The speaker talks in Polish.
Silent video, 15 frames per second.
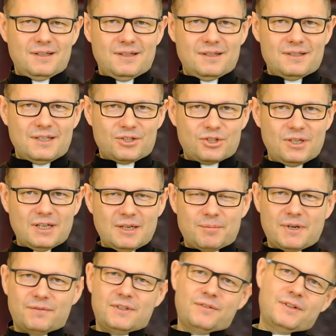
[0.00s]
zaczyna
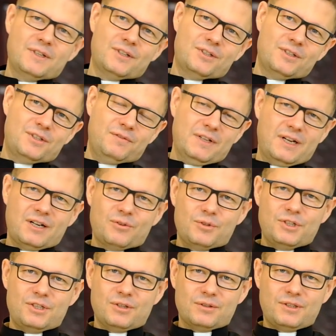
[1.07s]
naprawdę wierzyć. Wiara rodzi
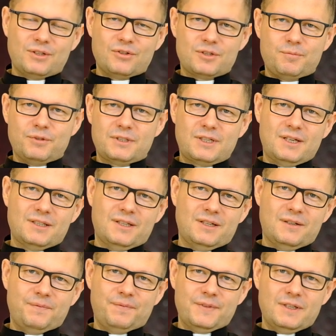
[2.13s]
się od tego spotkania.
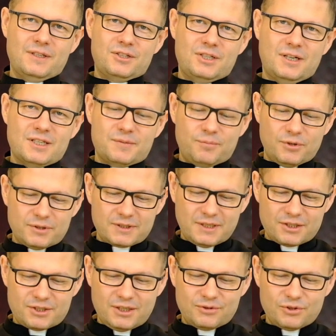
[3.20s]
Trzeba spotkać,
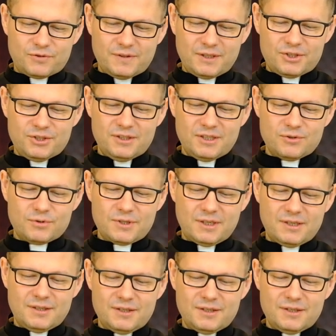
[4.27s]
trzeba doświadczyć Jezusa